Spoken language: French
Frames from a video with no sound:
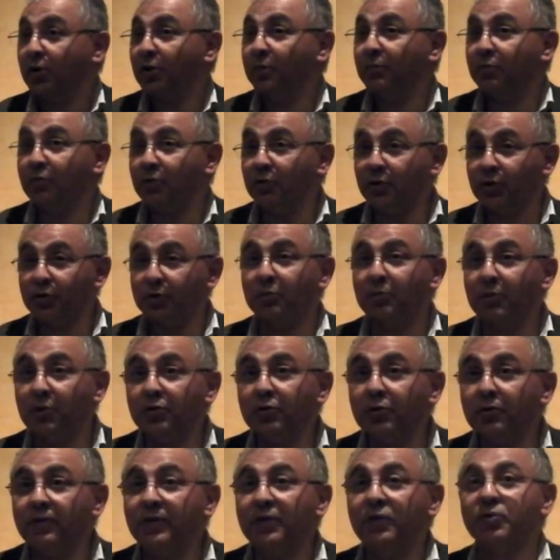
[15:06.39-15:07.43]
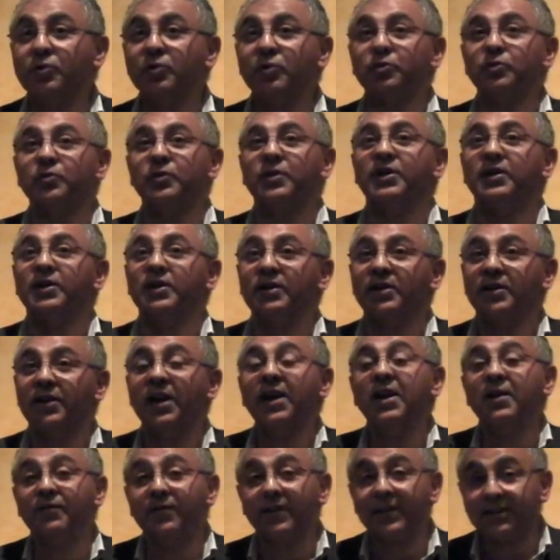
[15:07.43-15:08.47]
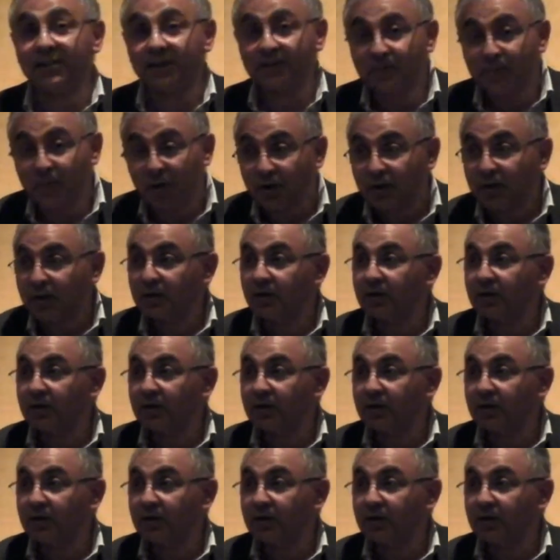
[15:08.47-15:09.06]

pour notre mode de vie aujourd'hui. Effectivement.